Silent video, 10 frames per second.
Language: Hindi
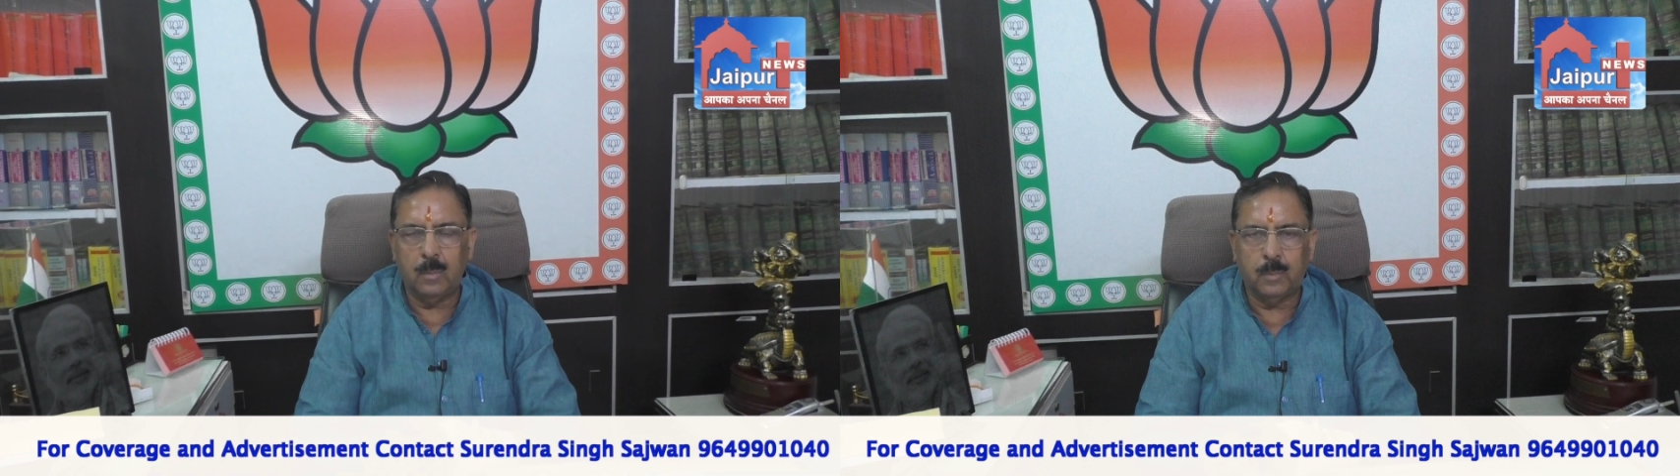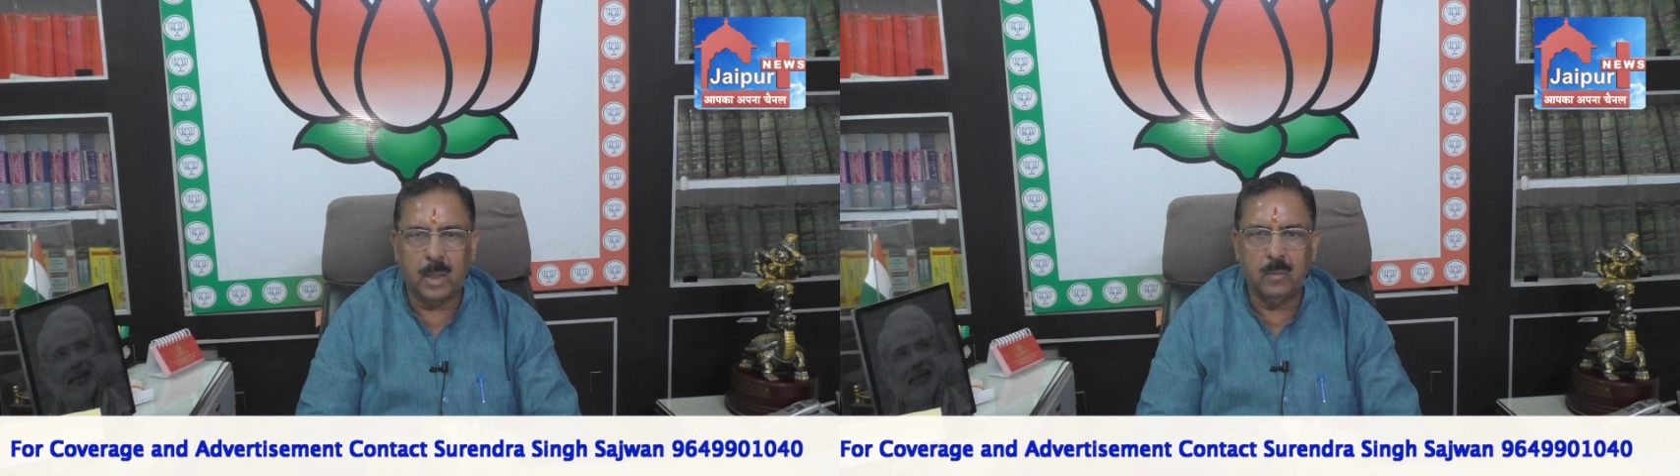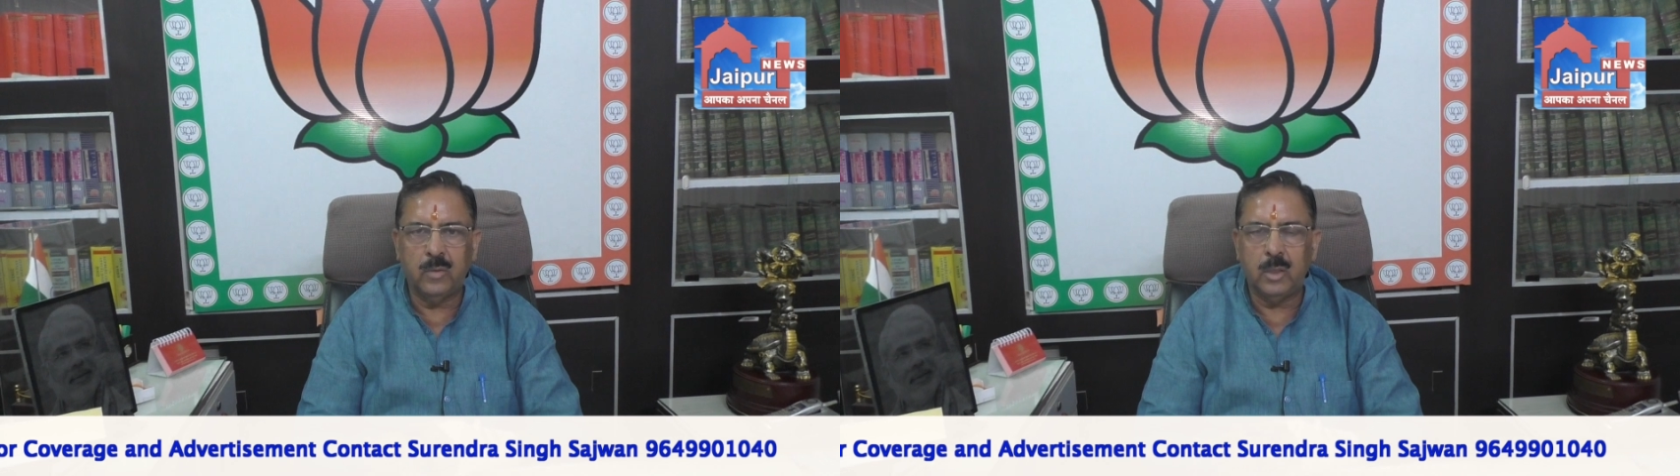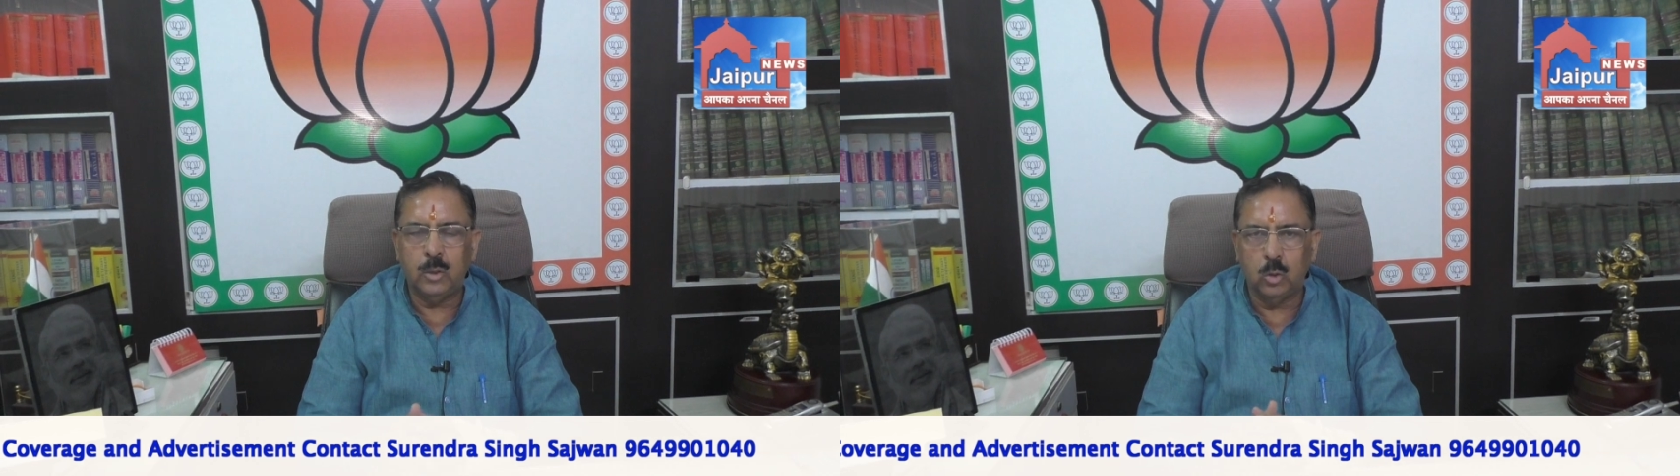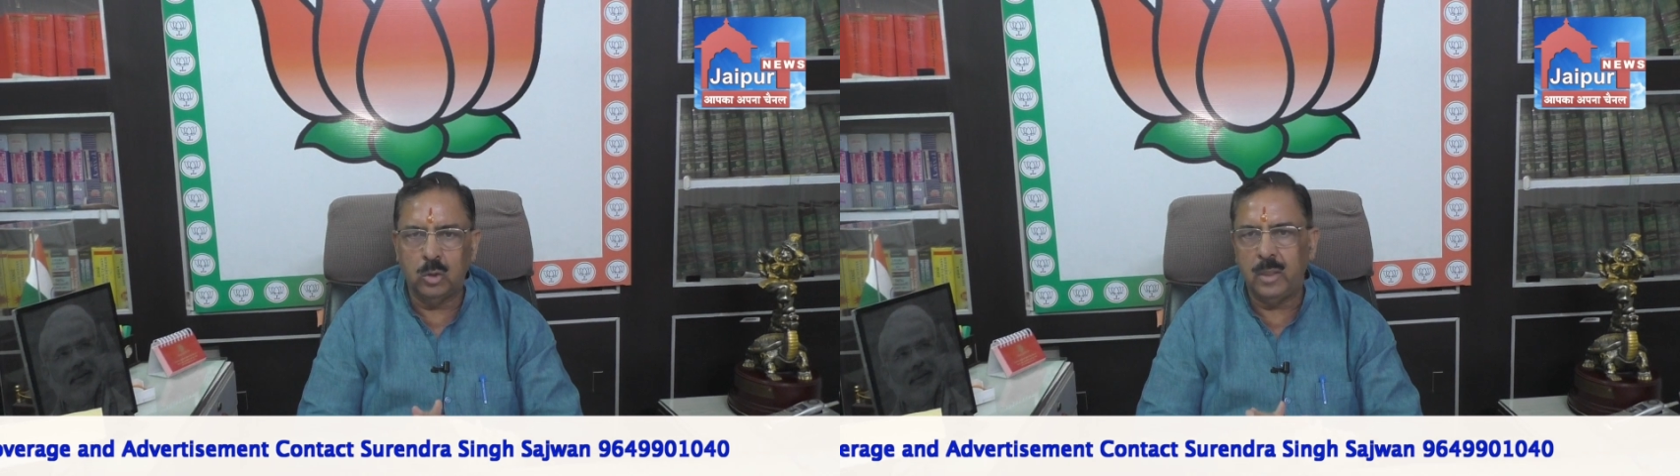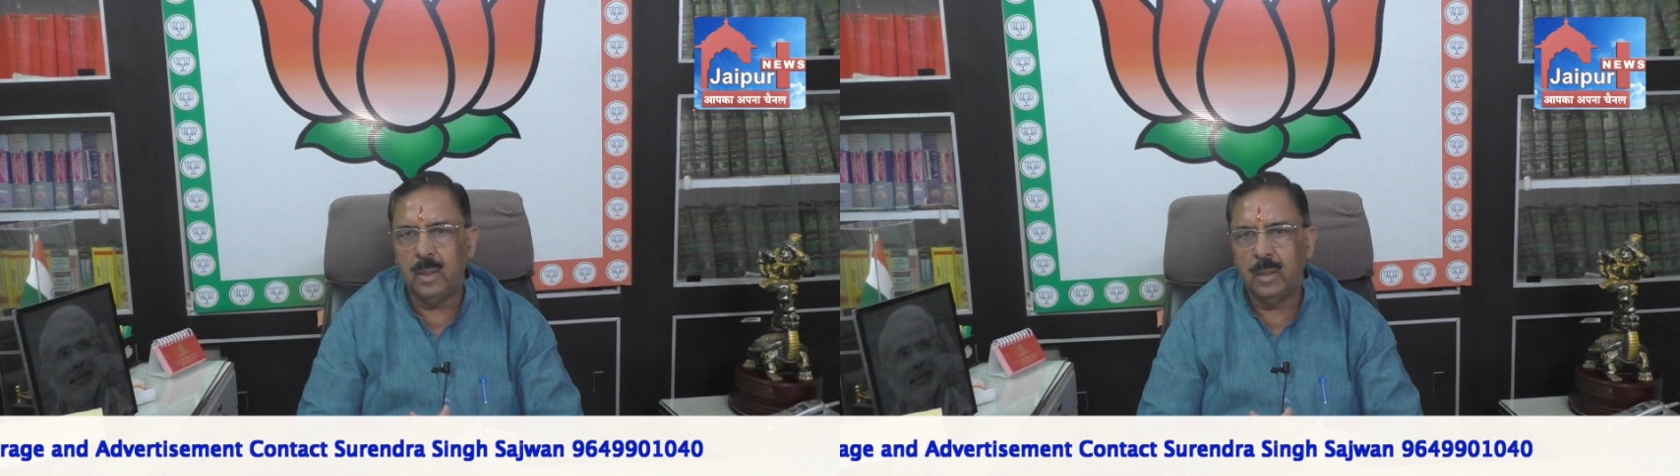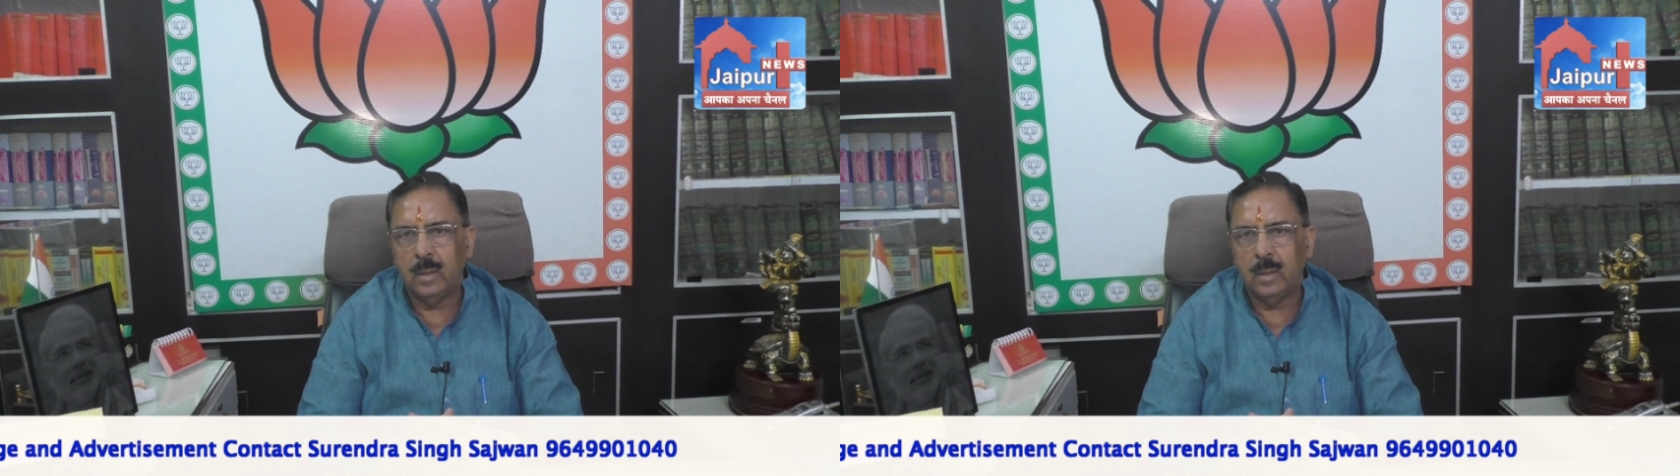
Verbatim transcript: के पर्व की ज्योति